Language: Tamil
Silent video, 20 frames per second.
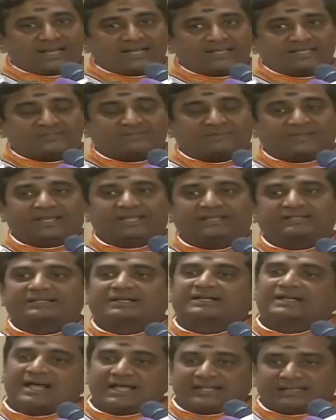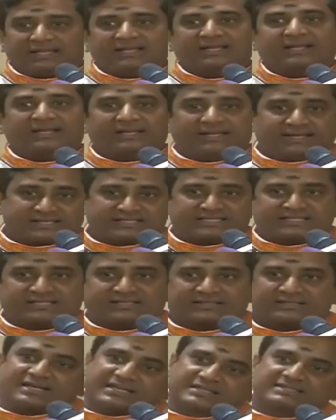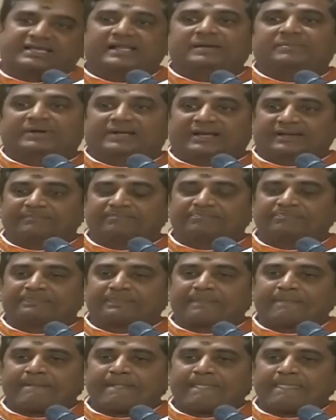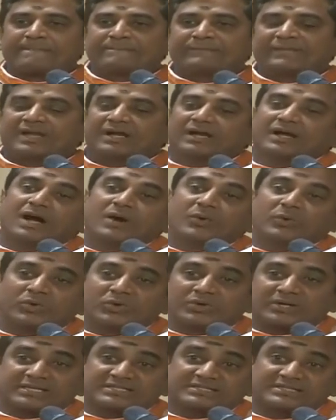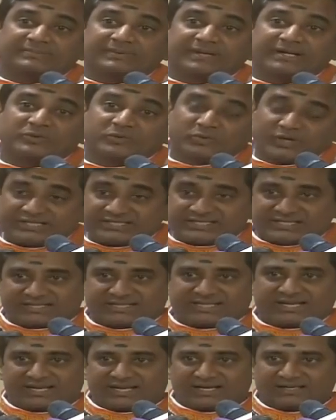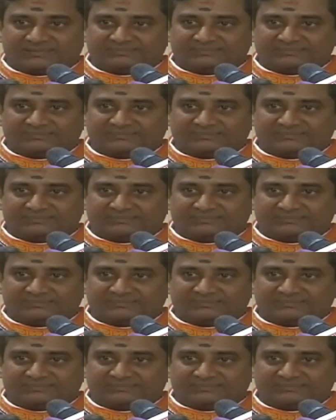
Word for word: காங்கிரஸ் பேரியக்கத்தில் நான் தான் என்னை இணைச்சிக்கிட்டு நான் செயல்படுறேன் அவ்வளோ கஷ்டப்பட்டு உழைச்சிருக்கேன் நான்